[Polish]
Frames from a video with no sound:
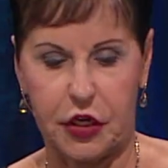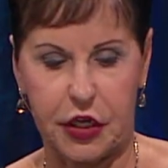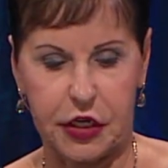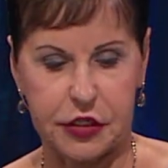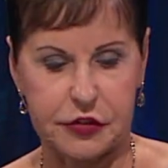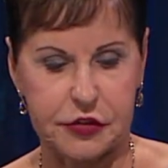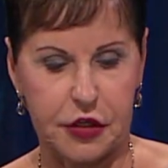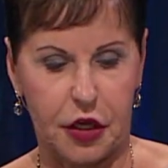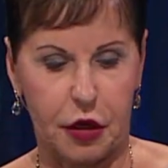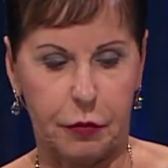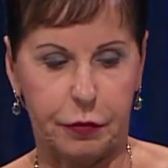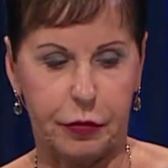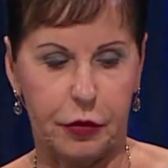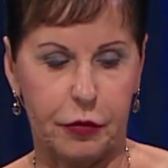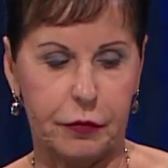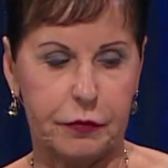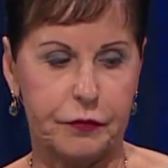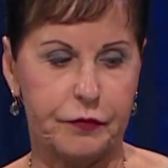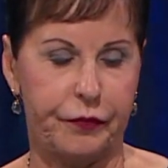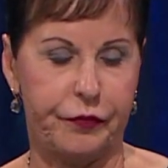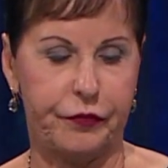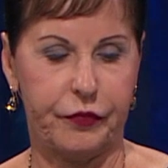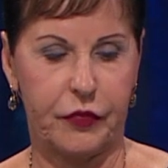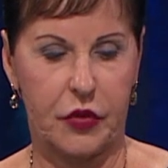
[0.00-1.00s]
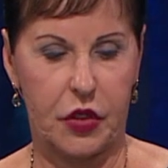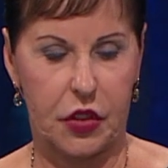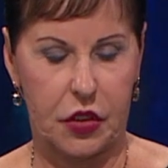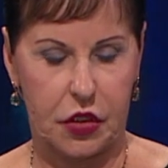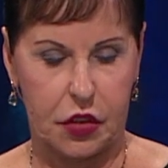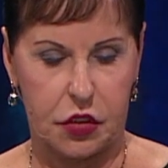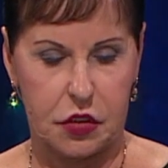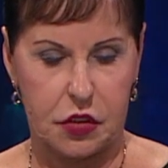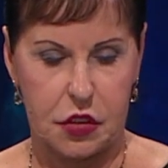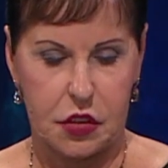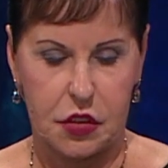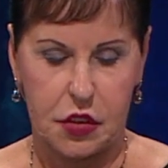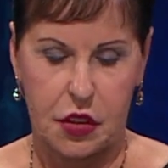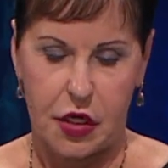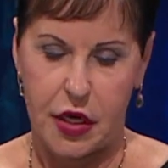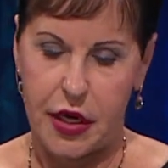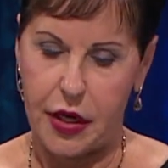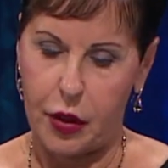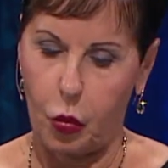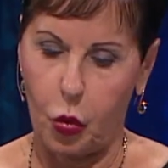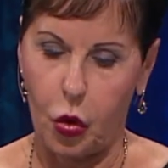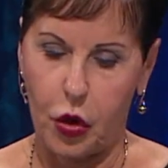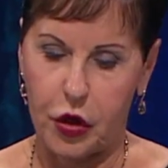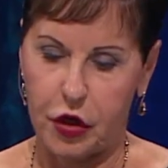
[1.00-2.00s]
Podam wam przykład.
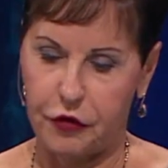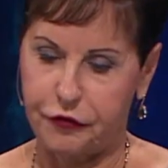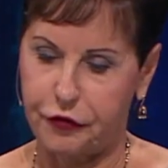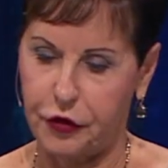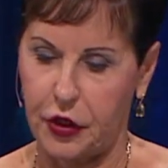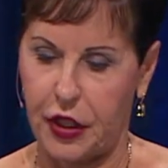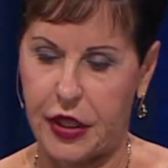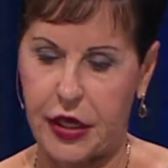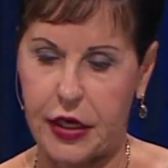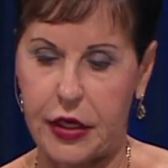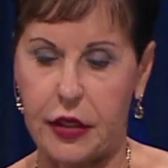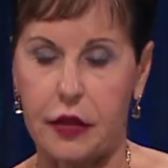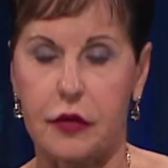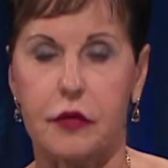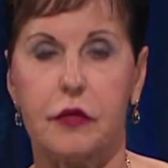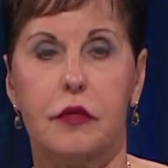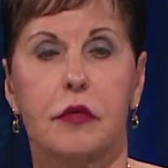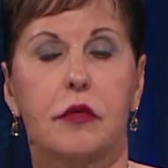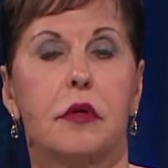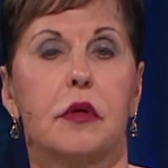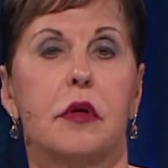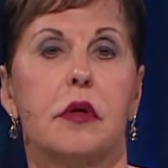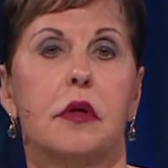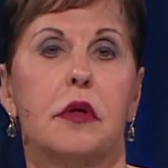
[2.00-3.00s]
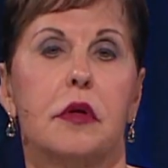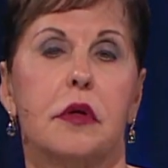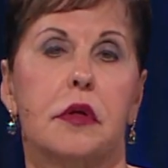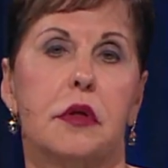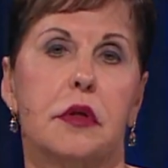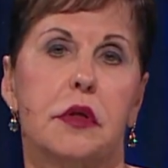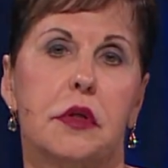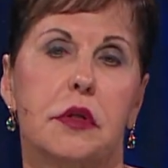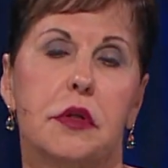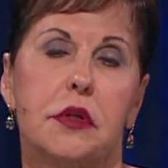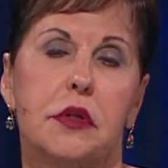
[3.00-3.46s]
Miałam wspaniałą ciotkę,